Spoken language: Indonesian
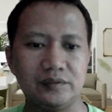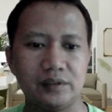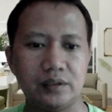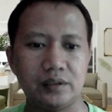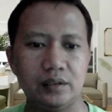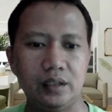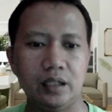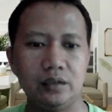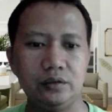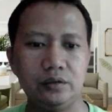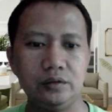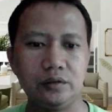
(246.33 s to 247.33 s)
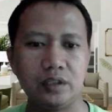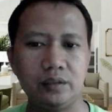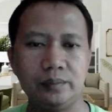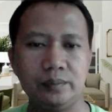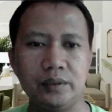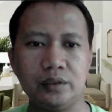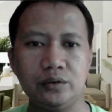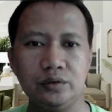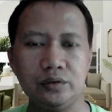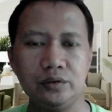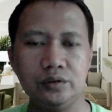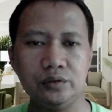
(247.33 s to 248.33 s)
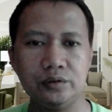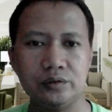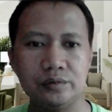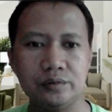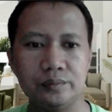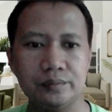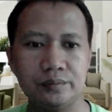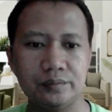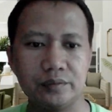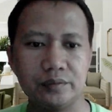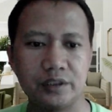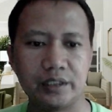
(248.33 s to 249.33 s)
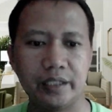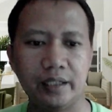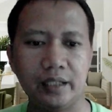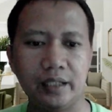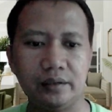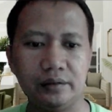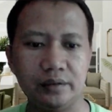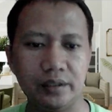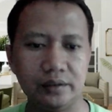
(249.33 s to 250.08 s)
Lalu ke menu setelan ya